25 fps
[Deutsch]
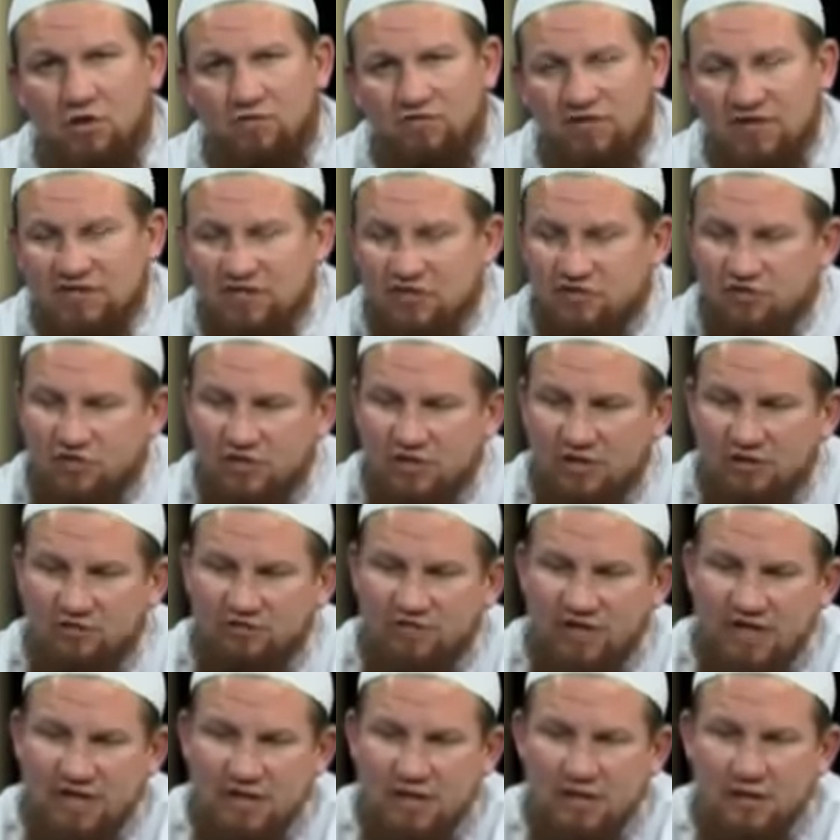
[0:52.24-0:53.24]
Und wer sich von
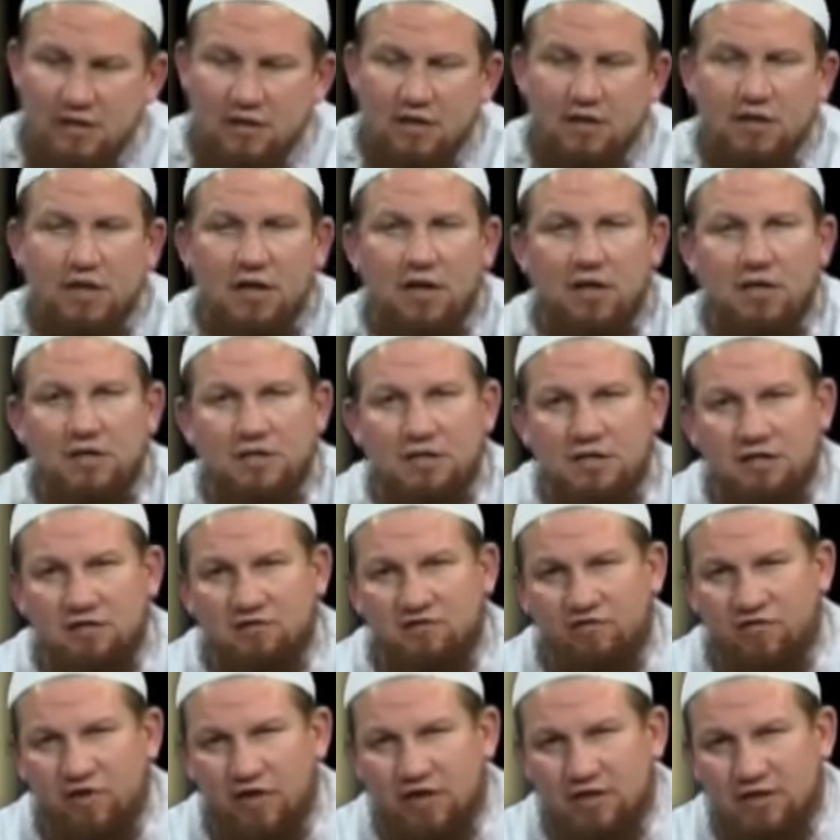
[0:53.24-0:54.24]
den weniger klaren
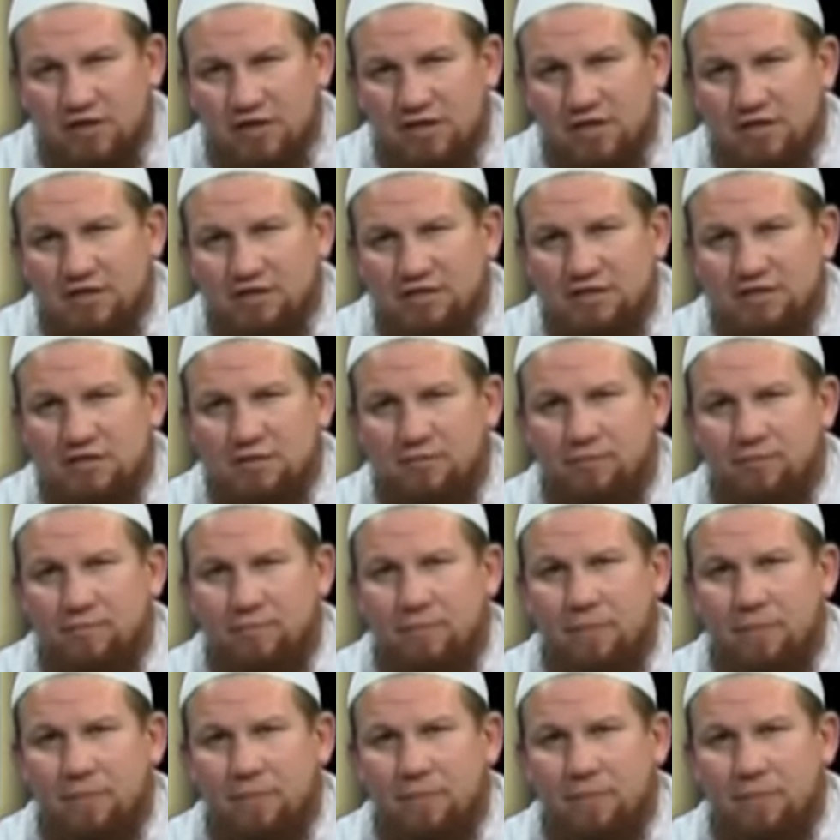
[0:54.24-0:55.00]
Dingen fernhält,